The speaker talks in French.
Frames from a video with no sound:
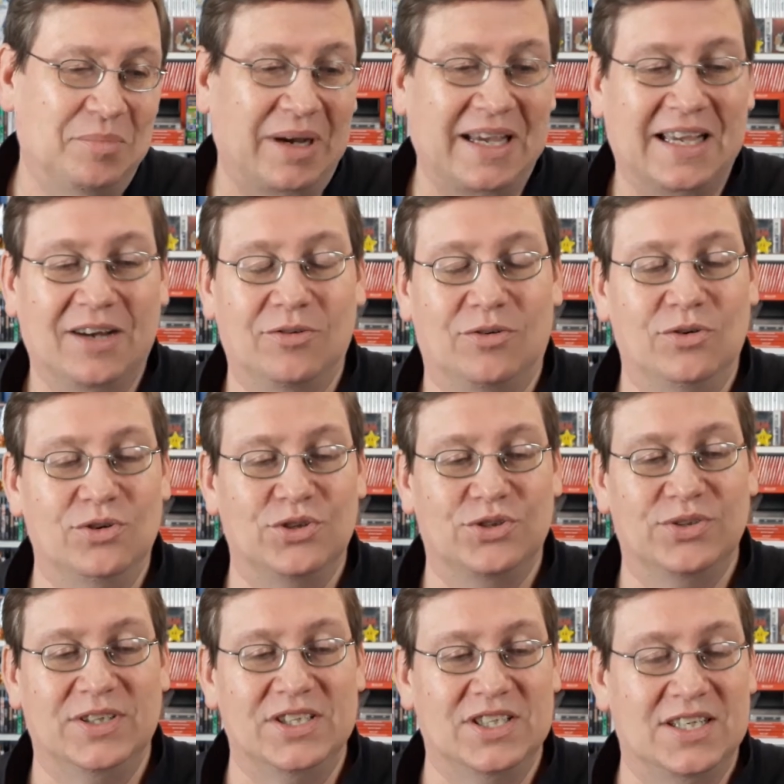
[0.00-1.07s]
Breakout, le
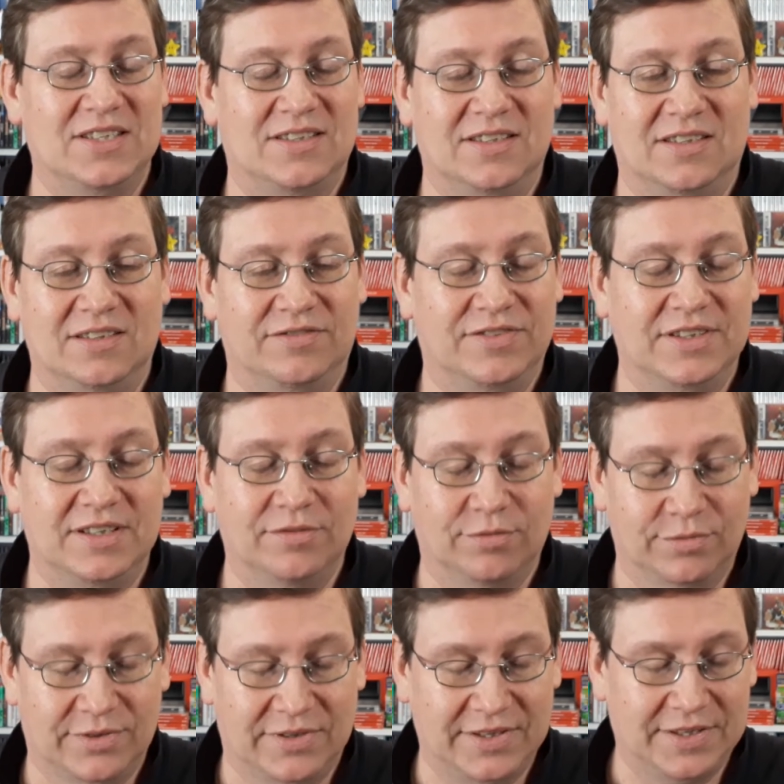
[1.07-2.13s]
jeu, déjà, il s'était fait
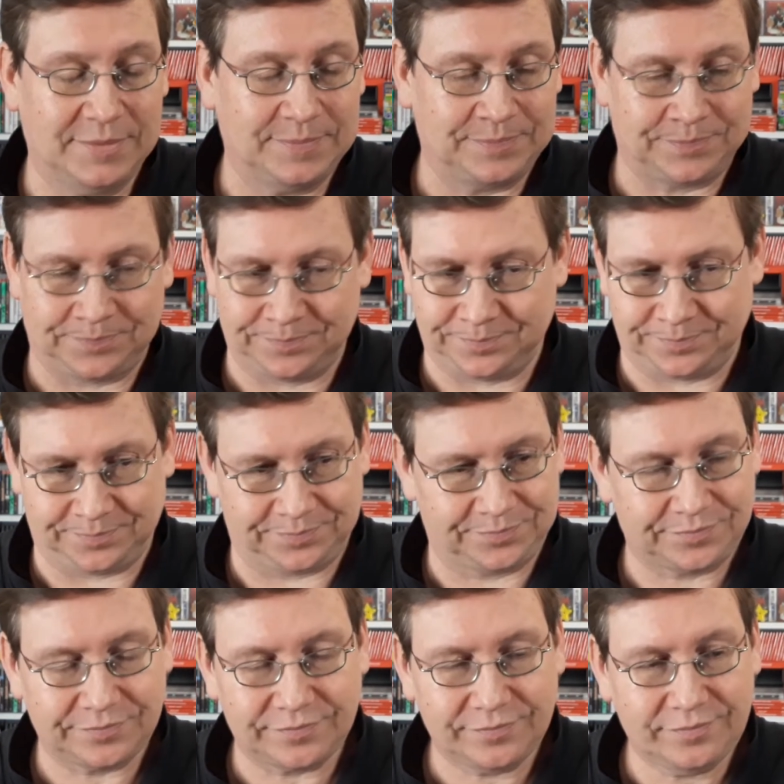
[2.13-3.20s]
défoncer.
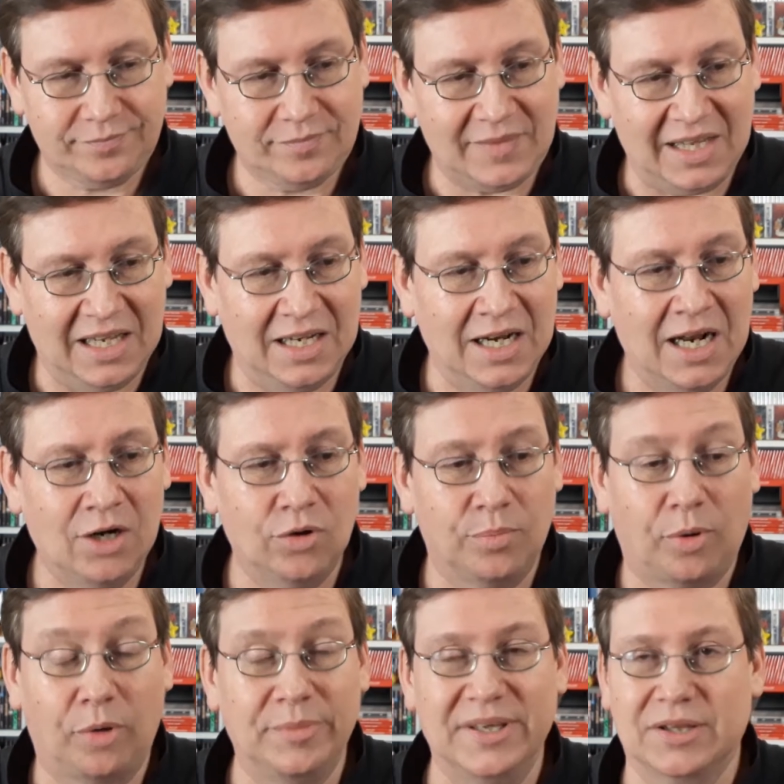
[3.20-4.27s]
Et là, le
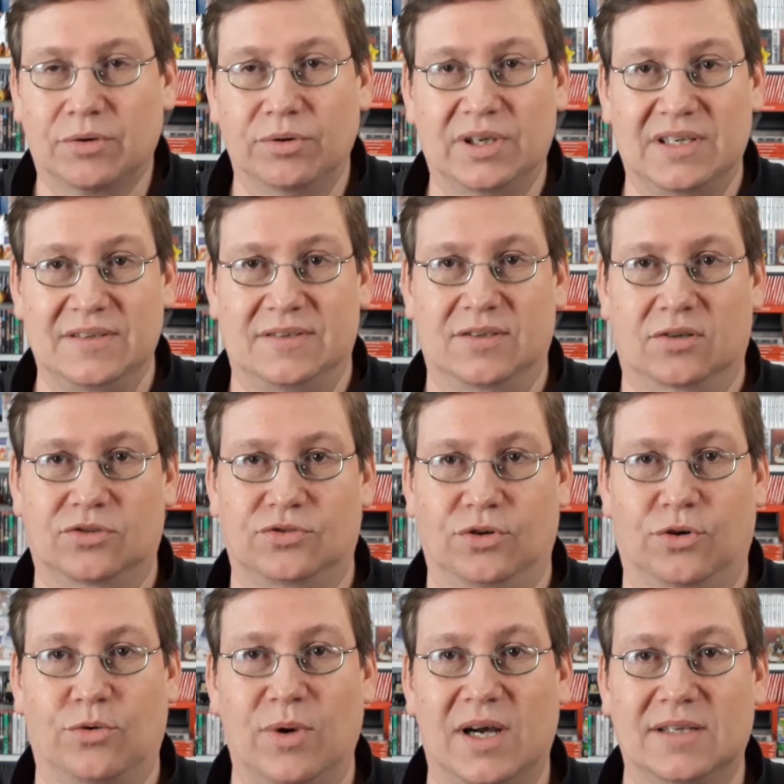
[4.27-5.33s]
premier truc qui sort
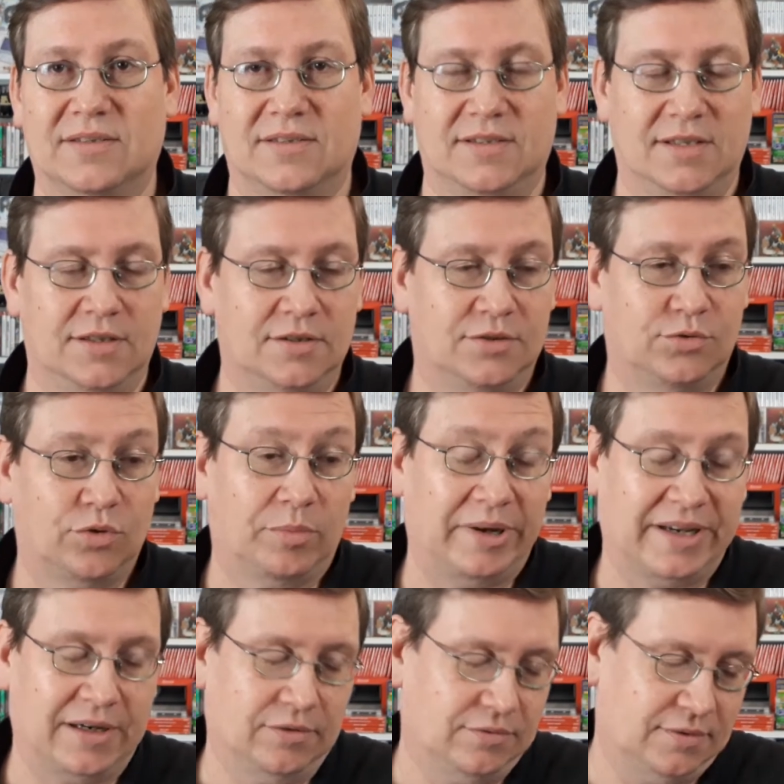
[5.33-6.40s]
sur Quartz, c'est sur
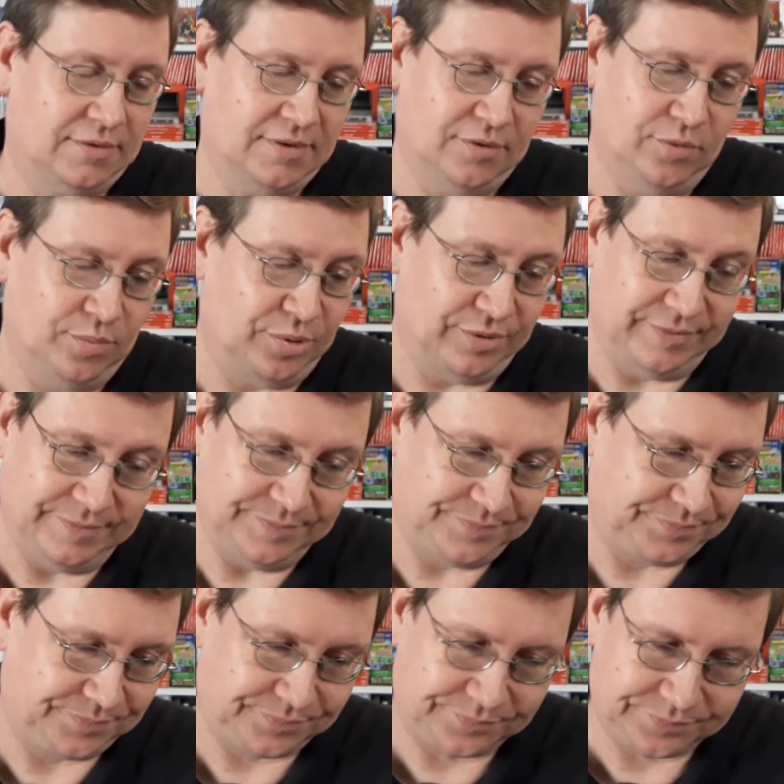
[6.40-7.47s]
Breakout, le pauvre.
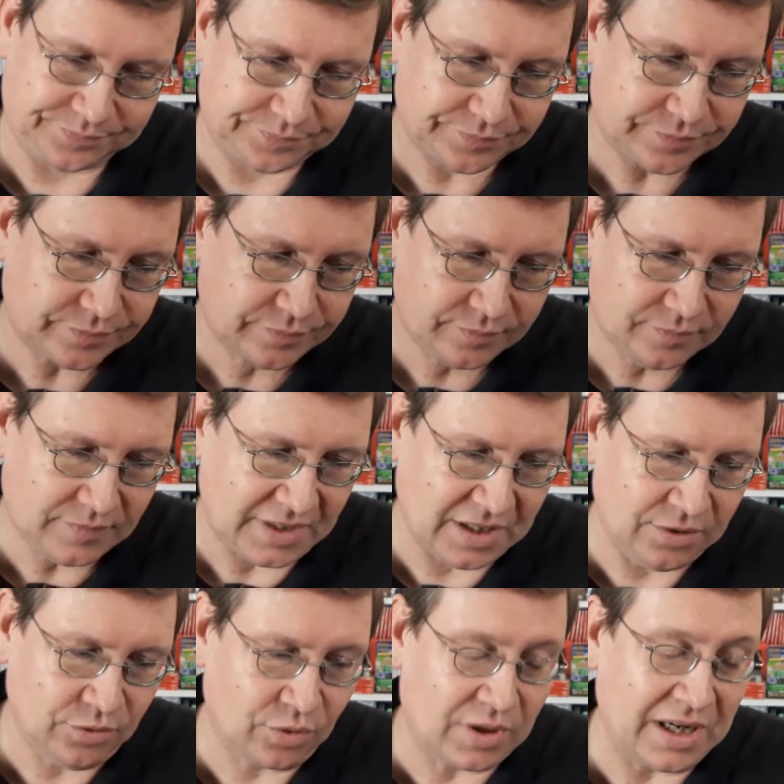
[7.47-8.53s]

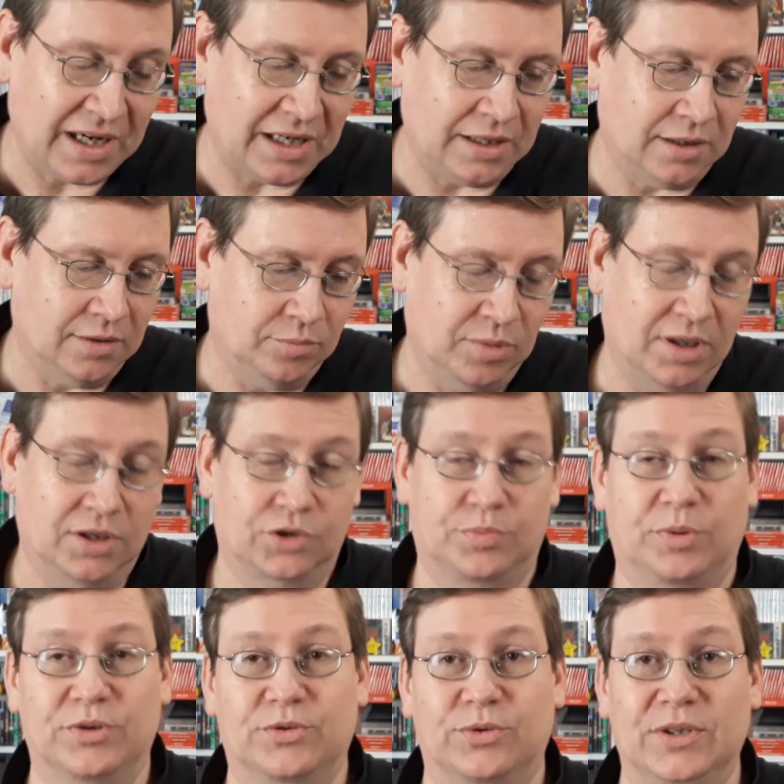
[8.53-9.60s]
Donc là, euh, je
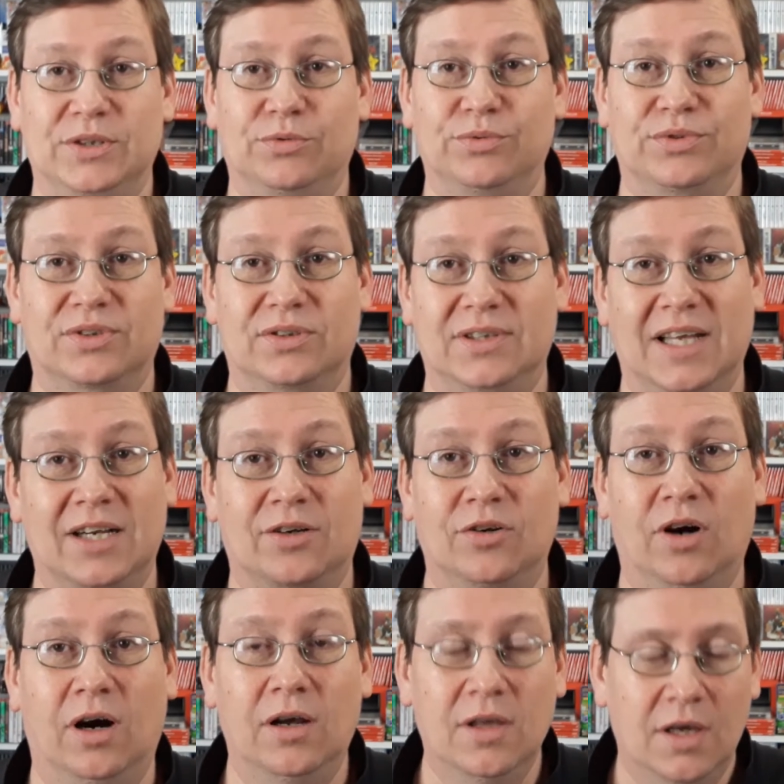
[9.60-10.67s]
pense qu'on est tous
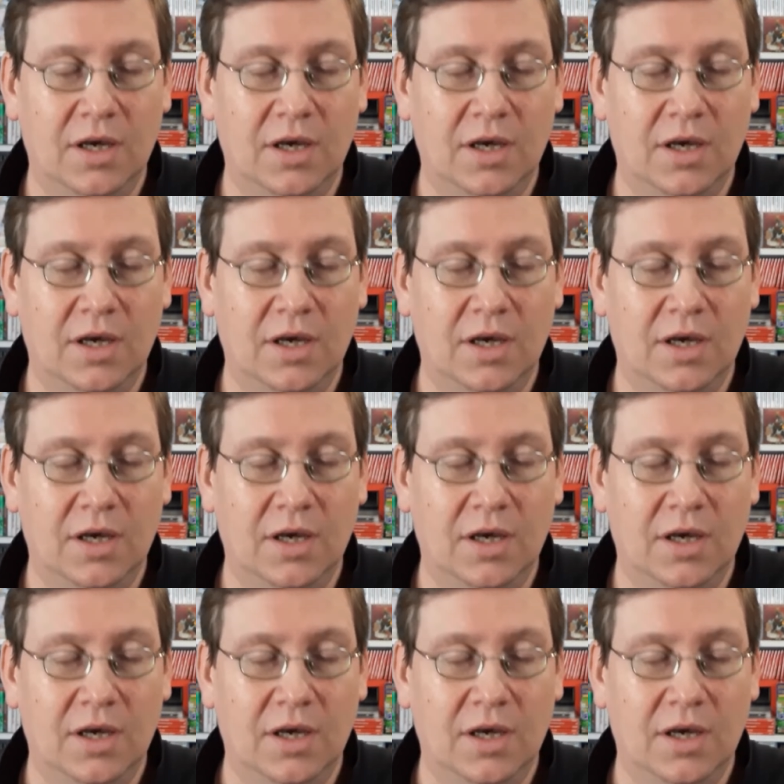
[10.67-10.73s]
d'accord